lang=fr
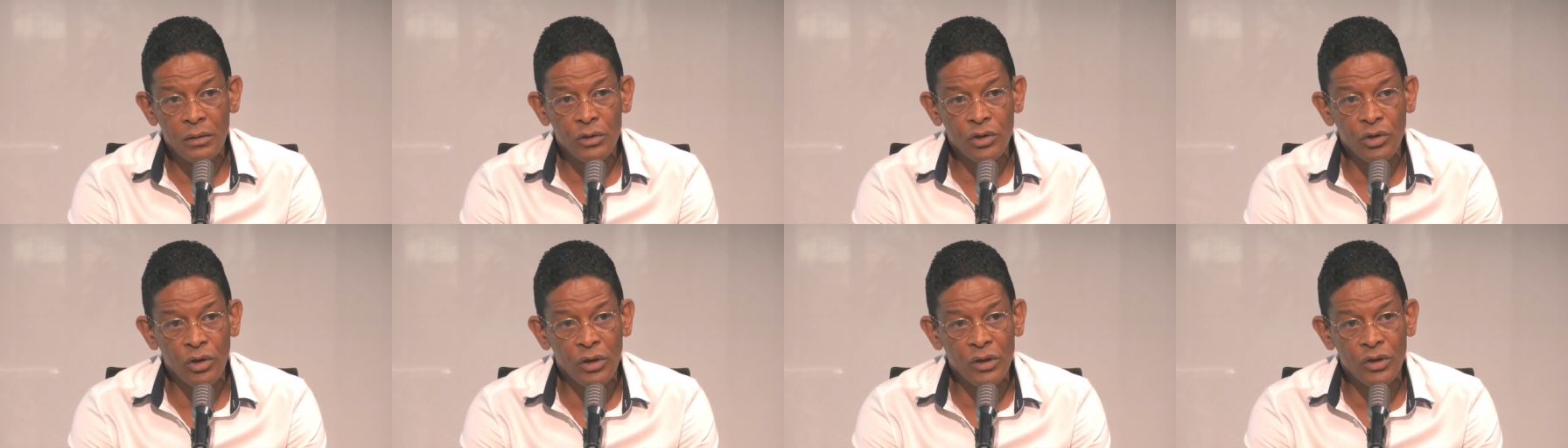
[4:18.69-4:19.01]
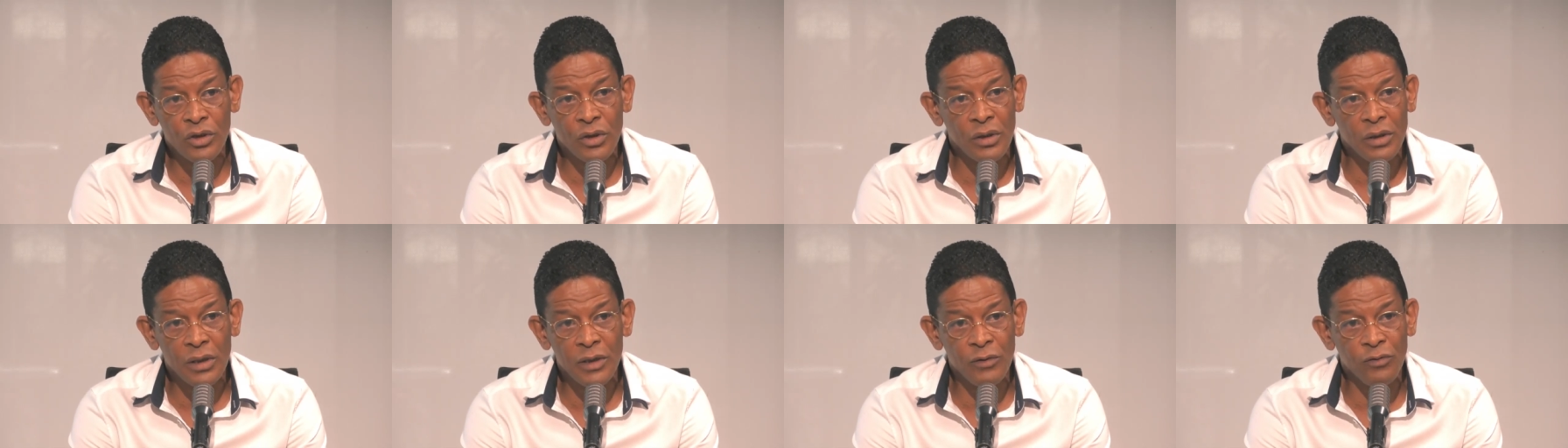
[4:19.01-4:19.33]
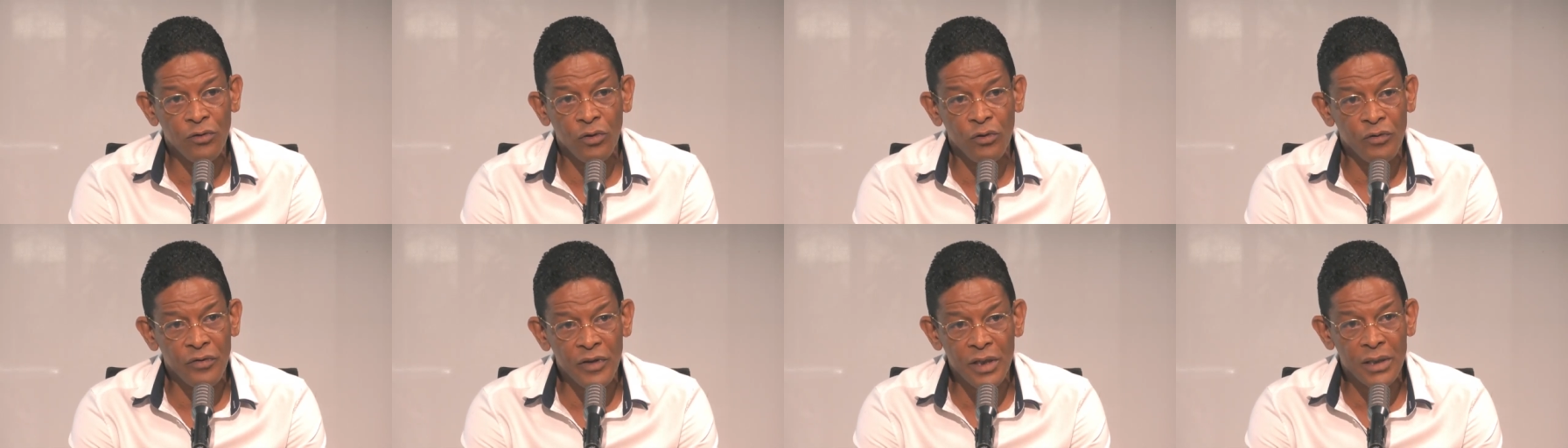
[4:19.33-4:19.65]
ce, qu'il
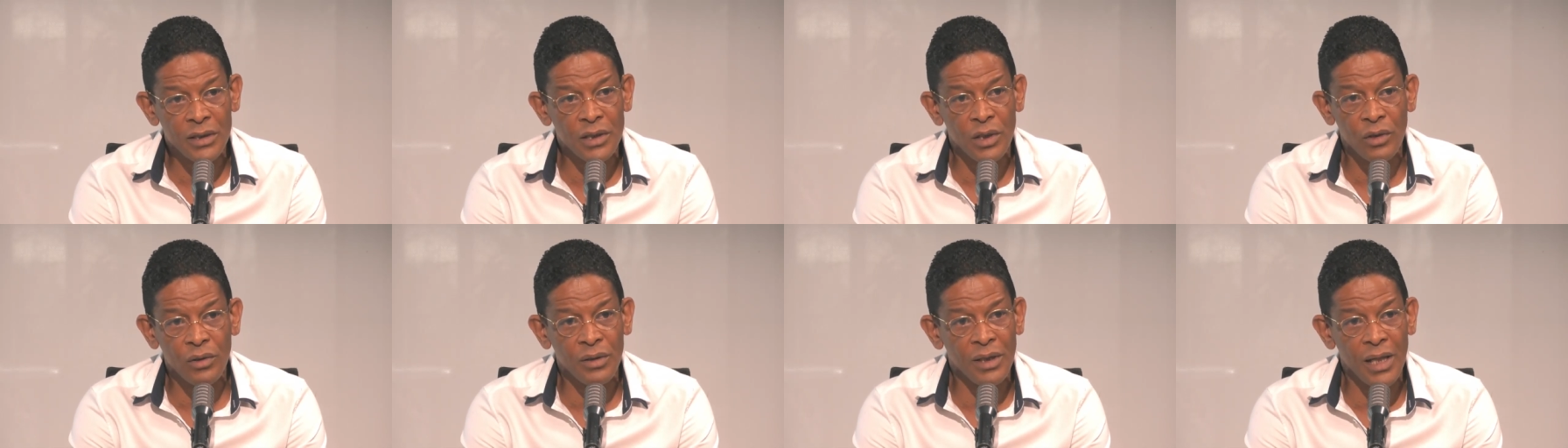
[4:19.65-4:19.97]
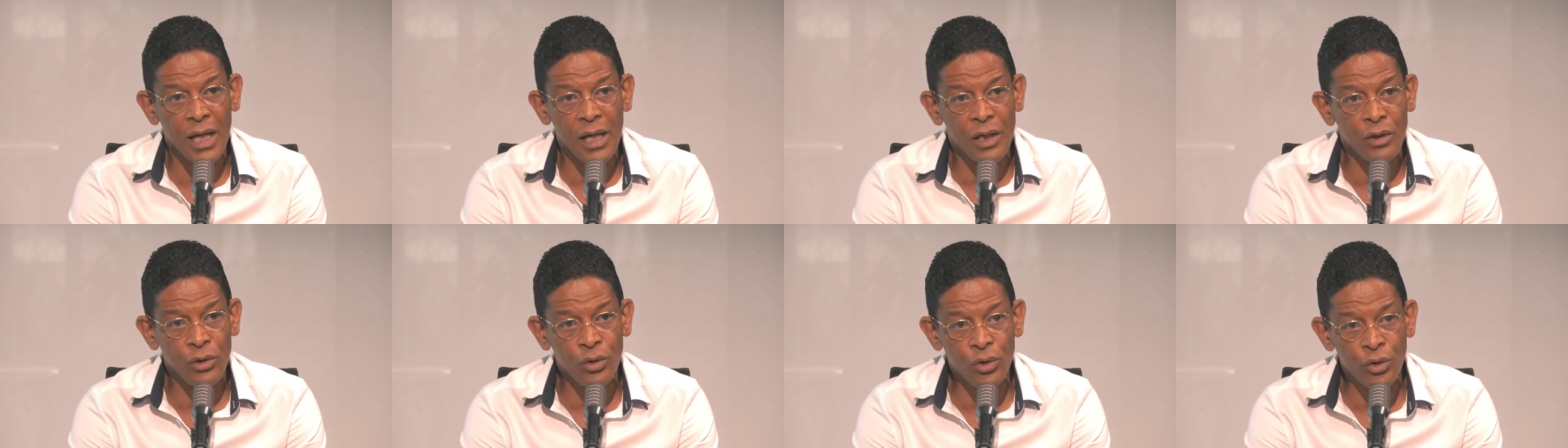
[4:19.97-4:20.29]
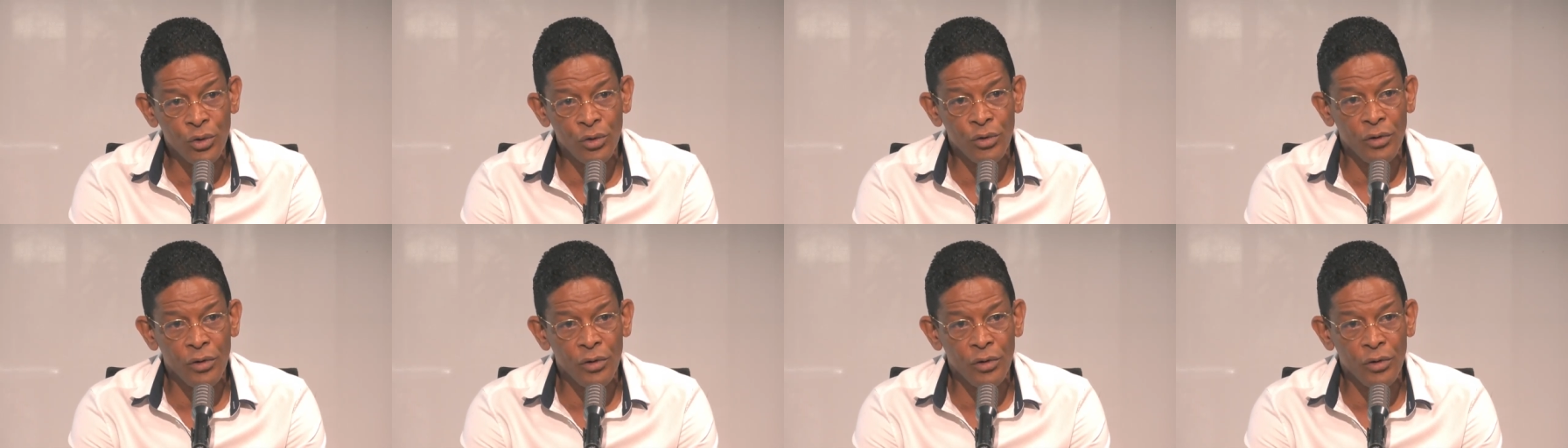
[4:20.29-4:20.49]
faut faire, ce qu'il a lieu de